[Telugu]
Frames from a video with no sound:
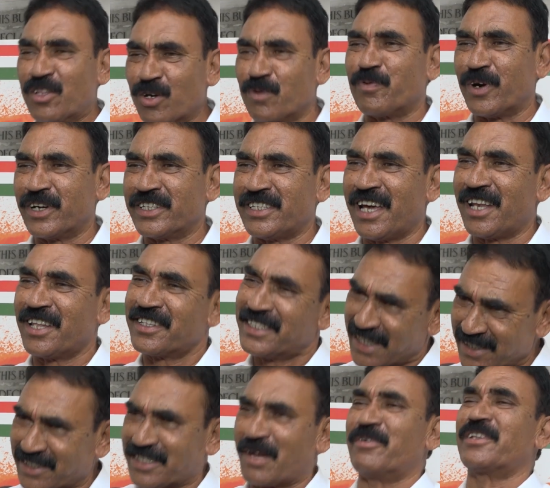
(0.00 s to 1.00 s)
ఎందుకు పోటీ చేయలేదు
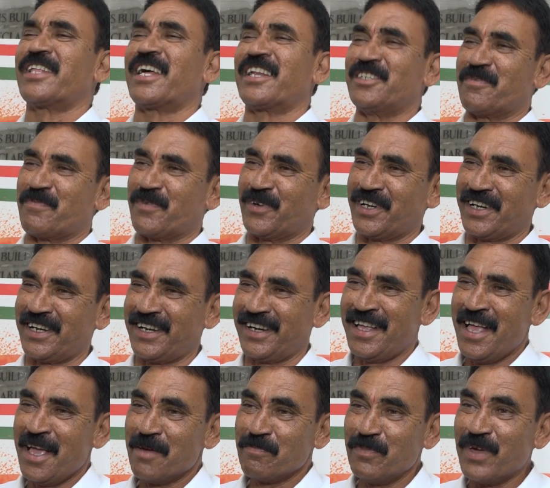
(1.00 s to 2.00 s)
దీనికి సమాధానం చెప్పుర్రి
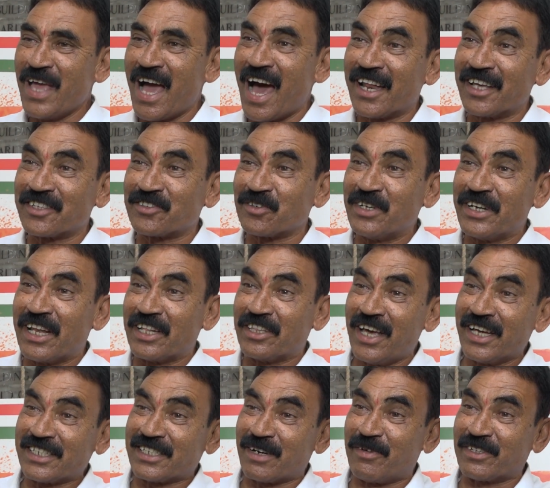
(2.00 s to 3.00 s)
బీఆర్ఎస్ వీటి
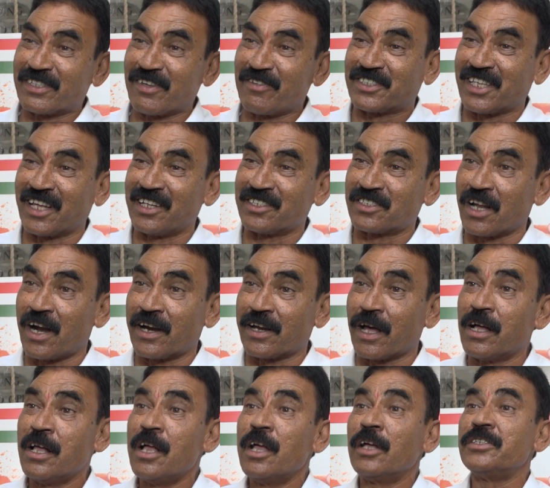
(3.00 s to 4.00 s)
దేశం అంతా విస్తరిస్తారట
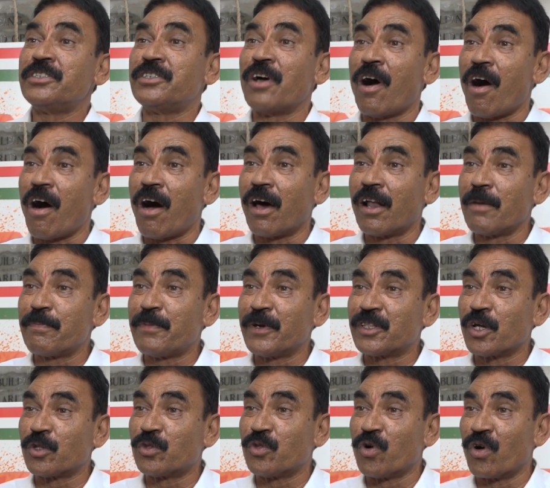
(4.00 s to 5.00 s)
చాలా
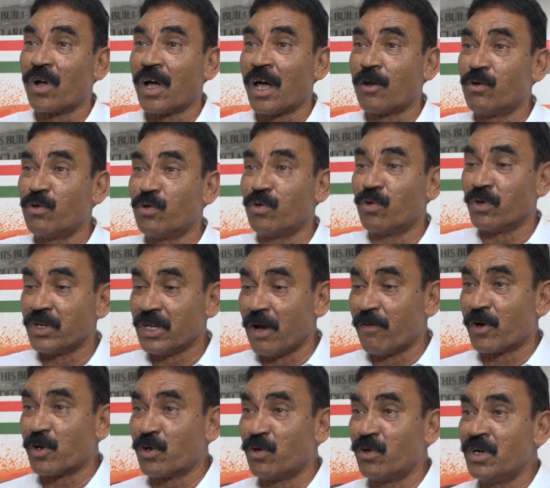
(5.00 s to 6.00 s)
పెద్ద దొంగలు
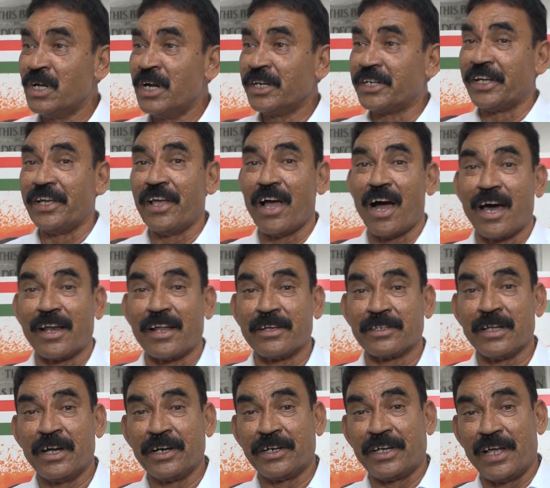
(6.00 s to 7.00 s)
ఎవరు టీఆర్
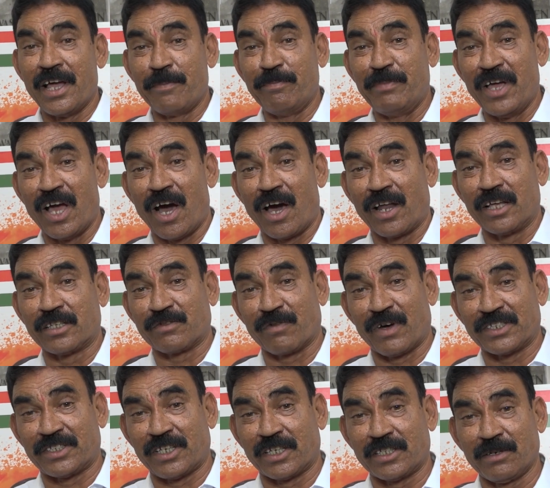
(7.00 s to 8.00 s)
బీఆర్ఎస్
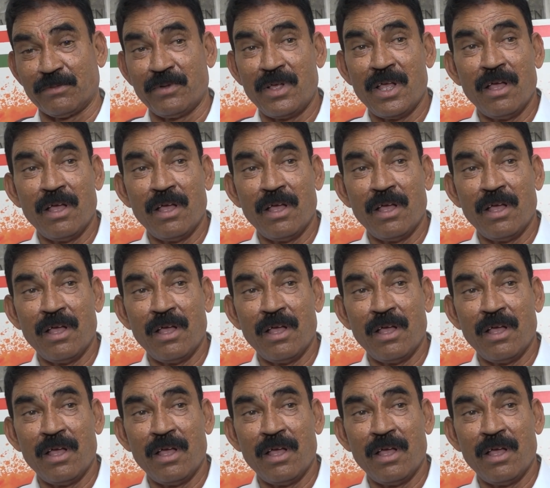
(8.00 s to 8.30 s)
వర్సెస్